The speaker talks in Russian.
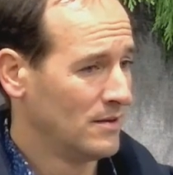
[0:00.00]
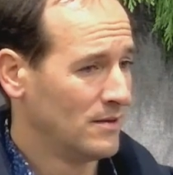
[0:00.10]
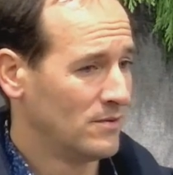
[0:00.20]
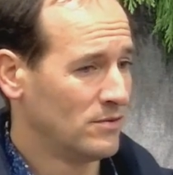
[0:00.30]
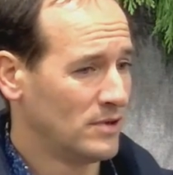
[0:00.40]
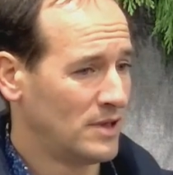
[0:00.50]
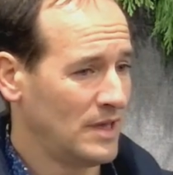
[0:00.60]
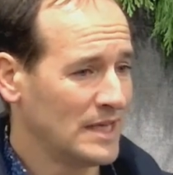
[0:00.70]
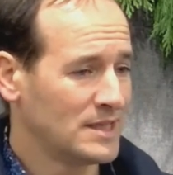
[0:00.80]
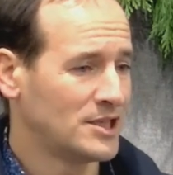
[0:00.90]
Вот. И
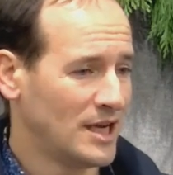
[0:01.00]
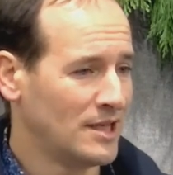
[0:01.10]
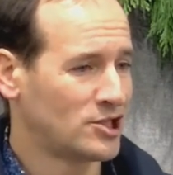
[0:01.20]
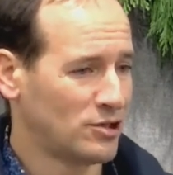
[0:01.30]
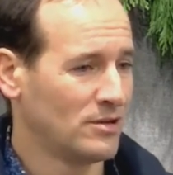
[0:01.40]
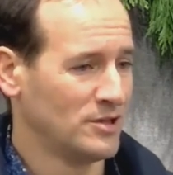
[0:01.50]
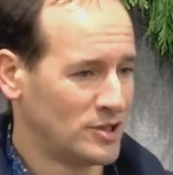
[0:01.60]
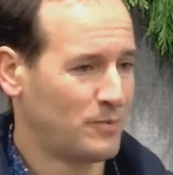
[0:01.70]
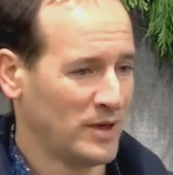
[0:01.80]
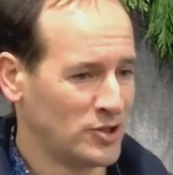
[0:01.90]
я сначала шел
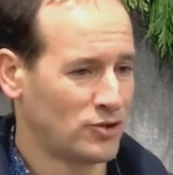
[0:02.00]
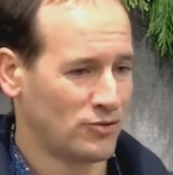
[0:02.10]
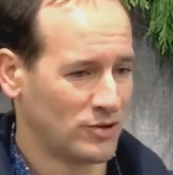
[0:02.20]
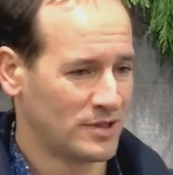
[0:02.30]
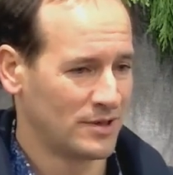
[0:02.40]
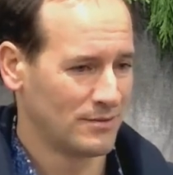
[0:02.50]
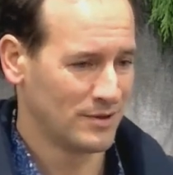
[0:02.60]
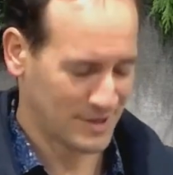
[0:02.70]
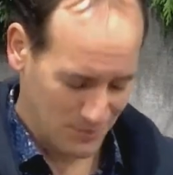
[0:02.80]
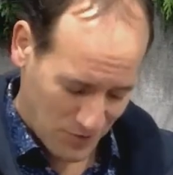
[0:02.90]
по инструкции.
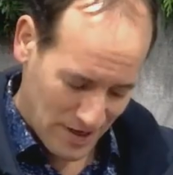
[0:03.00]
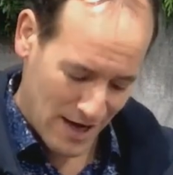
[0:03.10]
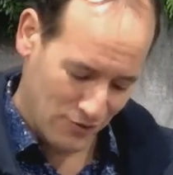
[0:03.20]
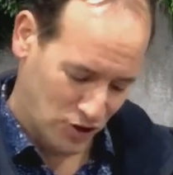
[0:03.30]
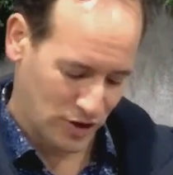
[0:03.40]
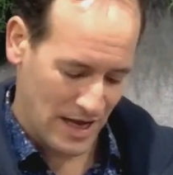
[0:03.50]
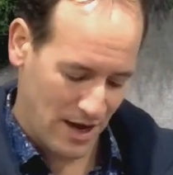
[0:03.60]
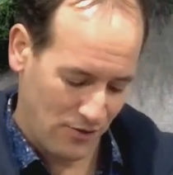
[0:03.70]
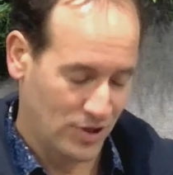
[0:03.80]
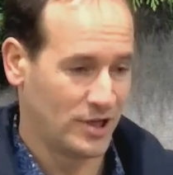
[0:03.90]
Вот собираю,
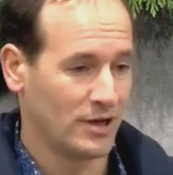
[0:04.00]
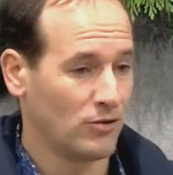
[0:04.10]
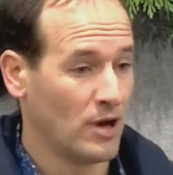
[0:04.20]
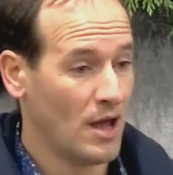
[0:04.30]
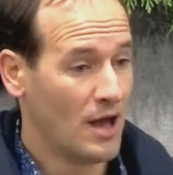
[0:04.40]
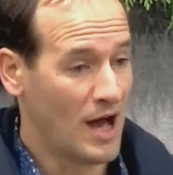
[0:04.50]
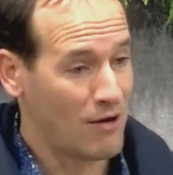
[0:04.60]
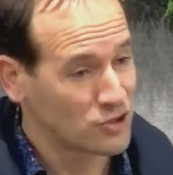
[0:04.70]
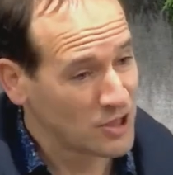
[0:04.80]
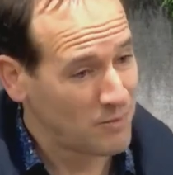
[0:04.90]
читаю и делаю.
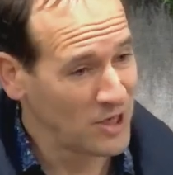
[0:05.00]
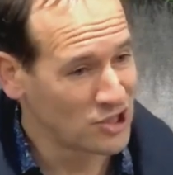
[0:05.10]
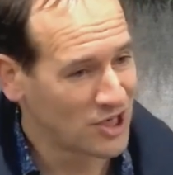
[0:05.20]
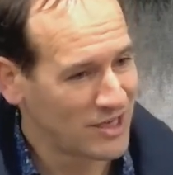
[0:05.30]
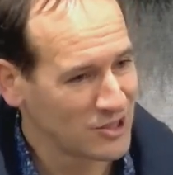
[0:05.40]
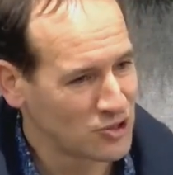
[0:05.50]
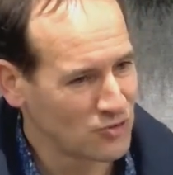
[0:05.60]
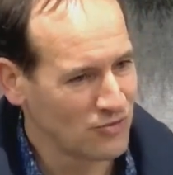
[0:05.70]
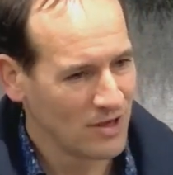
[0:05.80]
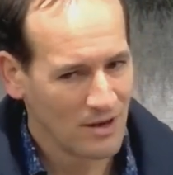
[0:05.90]
А уже ближе к
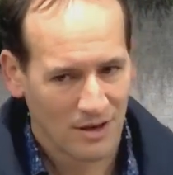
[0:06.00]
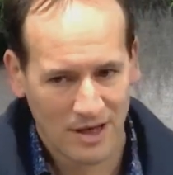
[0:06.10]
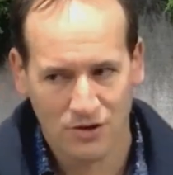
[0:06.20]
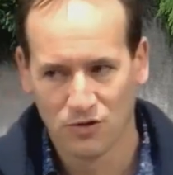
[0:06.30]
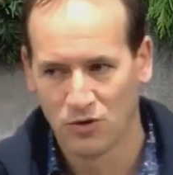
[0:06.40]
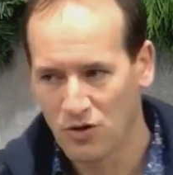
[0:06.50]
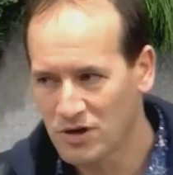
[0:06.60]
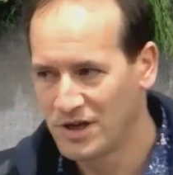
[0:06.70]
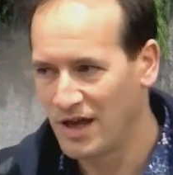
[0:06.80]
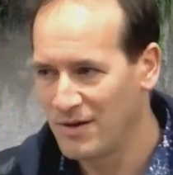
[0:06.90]
концу я думаю,
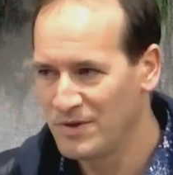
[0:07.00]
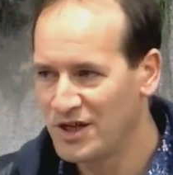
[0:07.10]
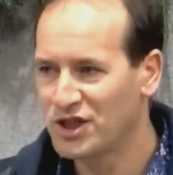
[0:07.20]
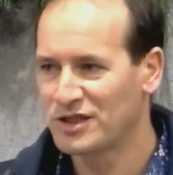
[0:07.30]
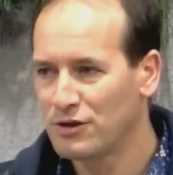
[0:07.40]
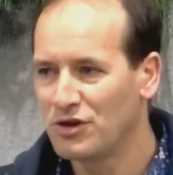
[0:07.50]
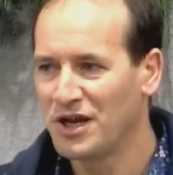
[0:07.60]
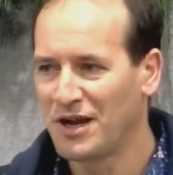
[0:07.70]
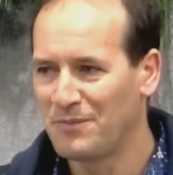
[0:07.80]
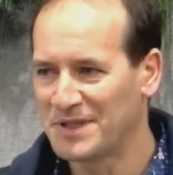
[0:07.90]
окей, мне сейчас
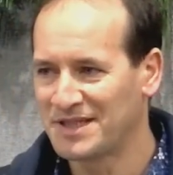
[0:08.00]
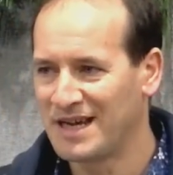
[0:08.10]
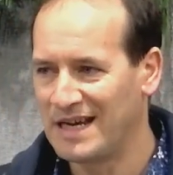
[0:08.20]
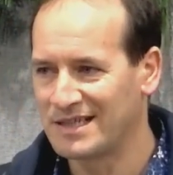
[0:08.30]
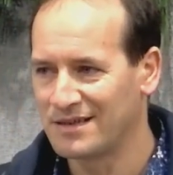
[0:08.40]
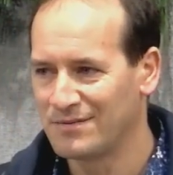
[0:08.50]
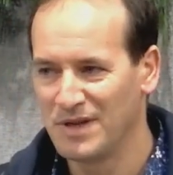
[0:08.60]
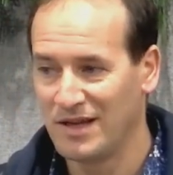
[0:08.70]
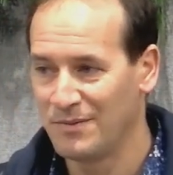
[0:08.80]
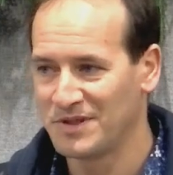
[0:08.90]
логика подскажет,
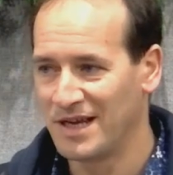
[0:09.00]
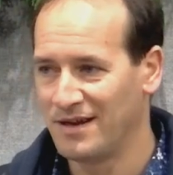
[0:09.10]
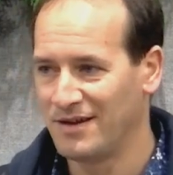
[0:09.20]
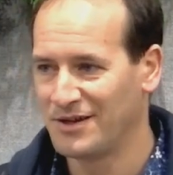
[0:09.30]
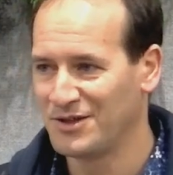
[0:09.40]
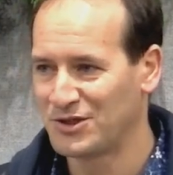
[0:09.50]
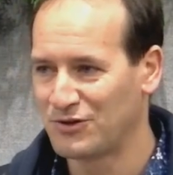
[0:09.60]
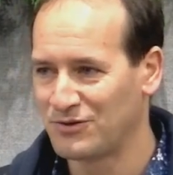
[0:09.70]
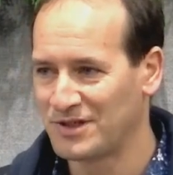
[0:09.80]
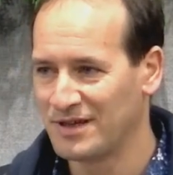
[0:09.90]
мне не обязательно к
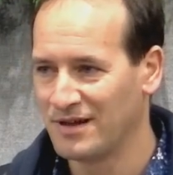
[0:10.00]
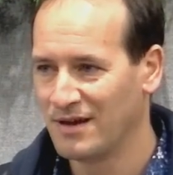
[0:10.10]
инструкции.